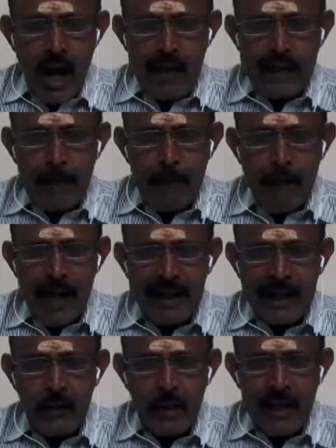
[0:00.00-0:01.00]
அதன்
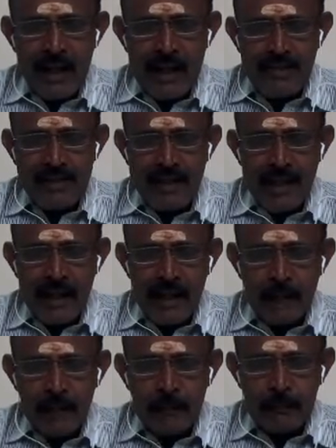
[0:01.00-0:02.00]
பாகைக்குரிய ராசியில்
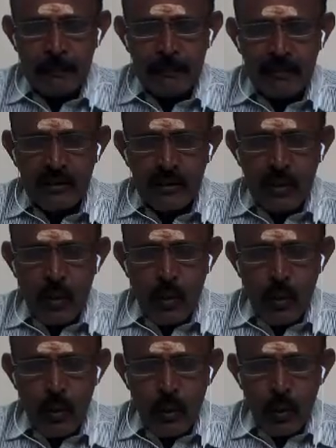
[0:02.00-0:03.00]

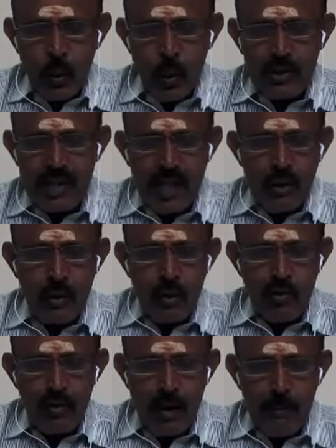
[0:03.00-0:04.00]
கோசார
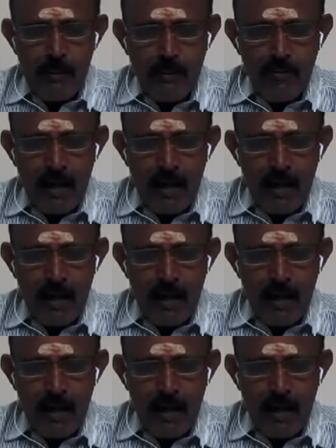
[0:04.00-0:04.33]
குரு வரும்